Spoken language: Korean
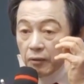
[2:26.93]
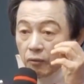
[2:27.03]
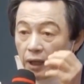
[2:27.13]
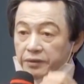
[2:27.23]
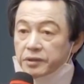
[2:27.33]

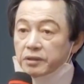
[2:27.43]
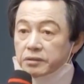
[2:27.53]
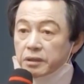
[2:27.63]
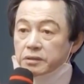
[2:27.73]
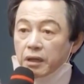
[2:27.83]
완전
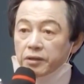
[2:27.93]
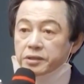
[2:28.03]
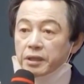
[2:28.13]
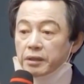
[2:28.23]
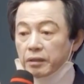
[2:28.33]
천사가
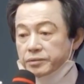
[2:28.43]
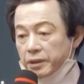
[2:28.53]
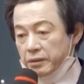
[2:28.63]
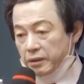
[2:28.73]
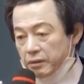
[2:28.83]
있어야 되나
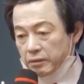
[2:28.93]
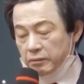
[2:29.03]
없어야 되나?